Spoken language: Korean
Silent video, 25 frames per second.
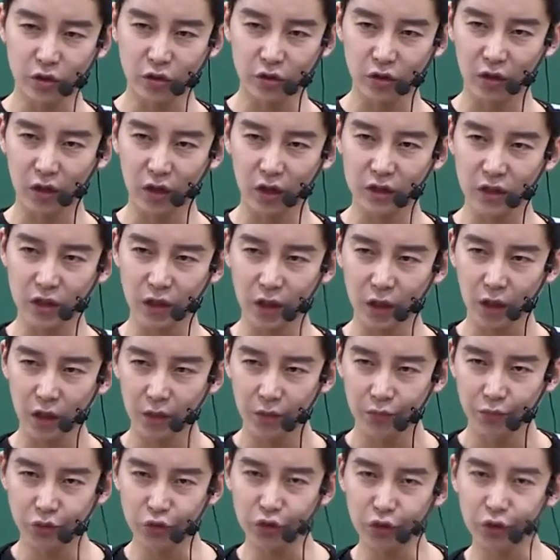전까지
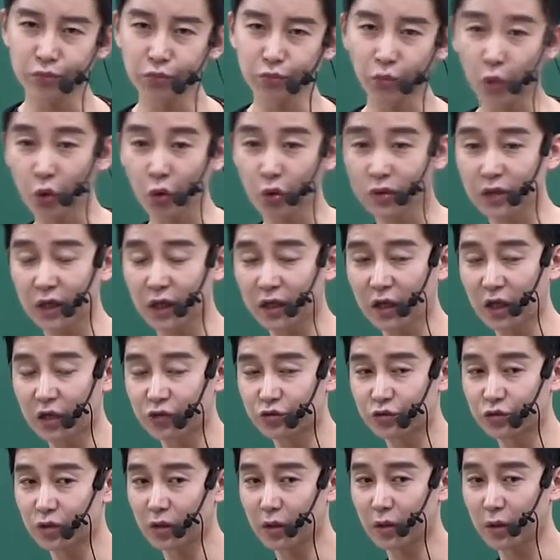푸는 모의고사의
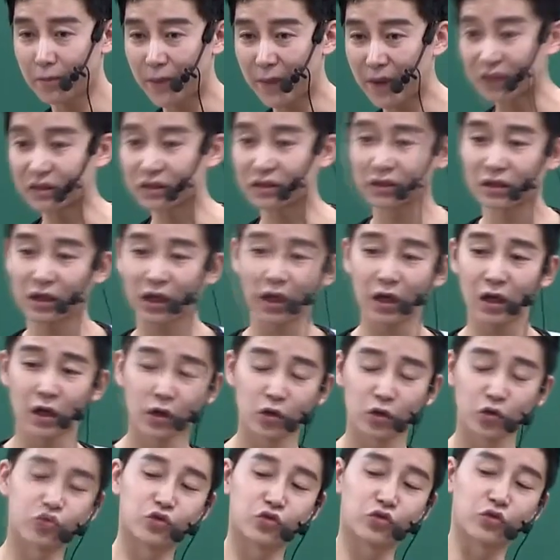개수는 맥스가
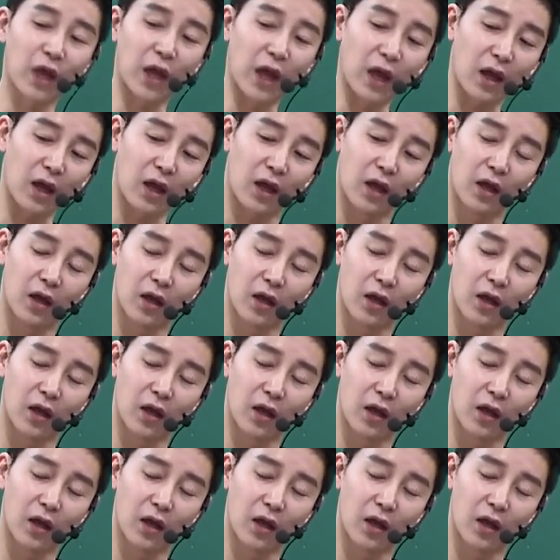2개.